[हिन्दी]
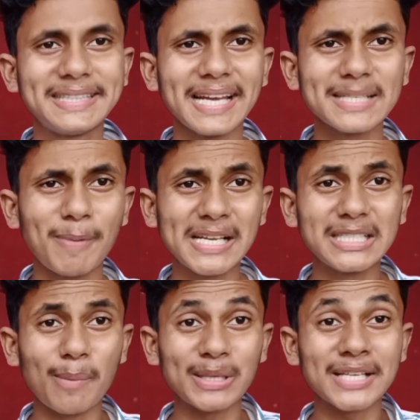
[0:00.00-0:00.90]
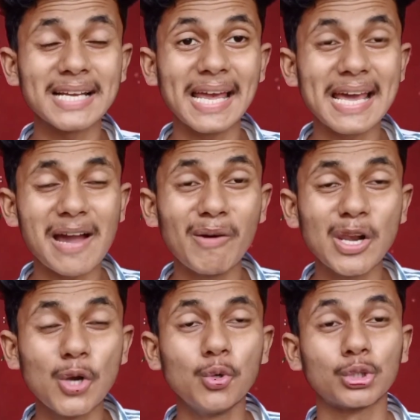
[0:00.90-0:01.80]
रितेश भैया जब ऐसा गाना
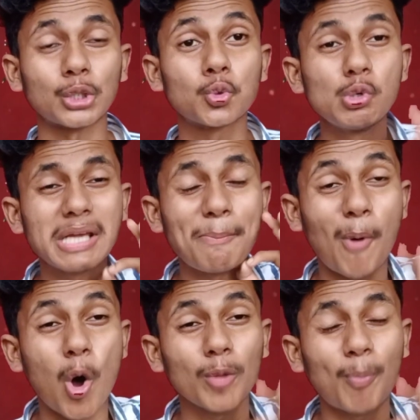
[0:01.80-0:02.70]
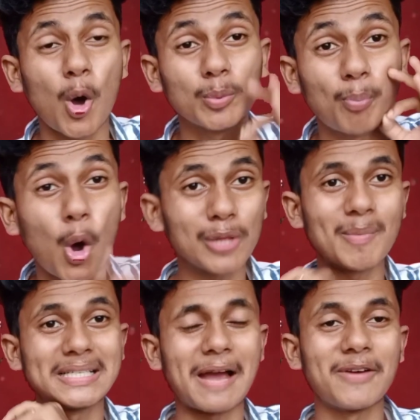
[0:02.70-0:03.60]
गावेल नू तो सुन के बहुत बहुत
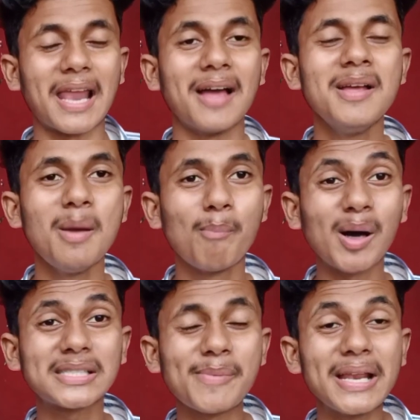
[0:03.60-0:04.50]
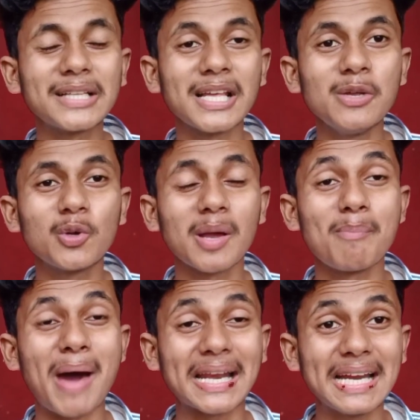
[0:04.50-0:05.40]
बहुत मजा आवेला बस एबेर की तनी
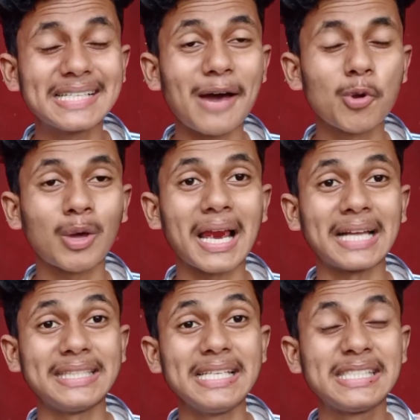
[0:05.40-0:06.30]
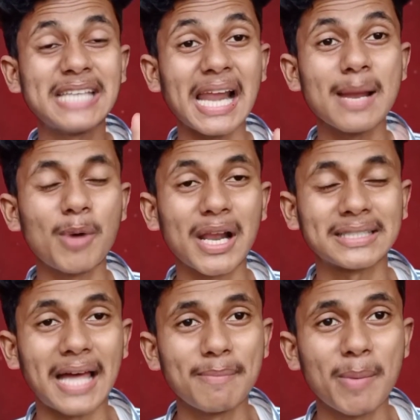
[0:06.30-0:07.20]
उनकर मार्केट डाउन होखला खातिर चार
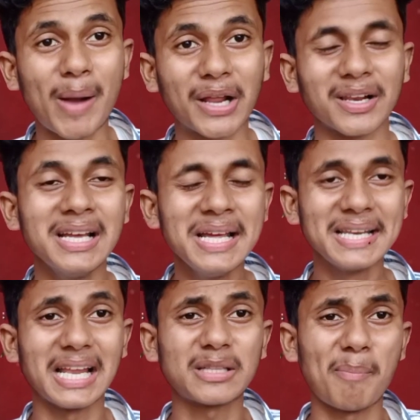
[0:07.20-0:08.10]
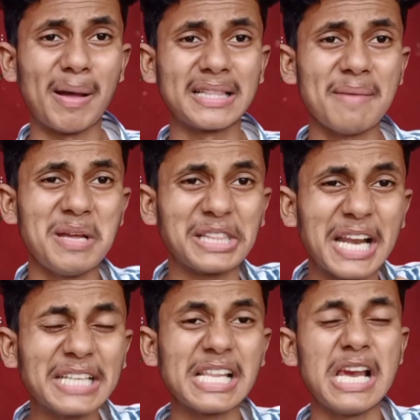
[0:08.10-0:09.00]
नंबर स्थान में बढ़न ना तो बंदा में
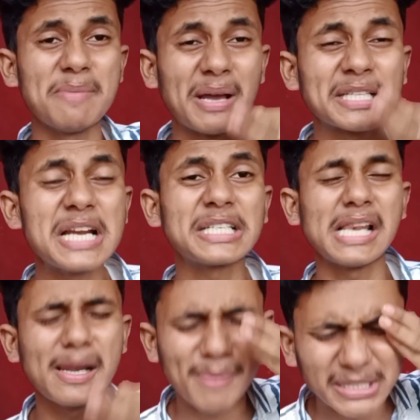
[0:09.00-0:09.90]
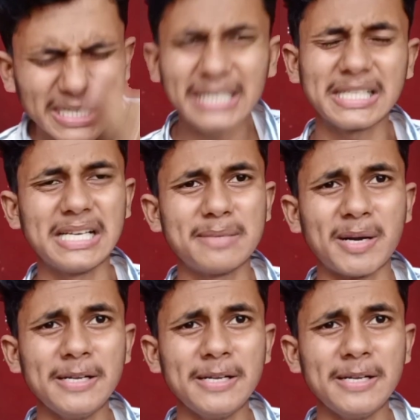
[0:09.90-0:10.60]
इतना टैलेंट बा इतना टैलेंट बा इतना टैलेंट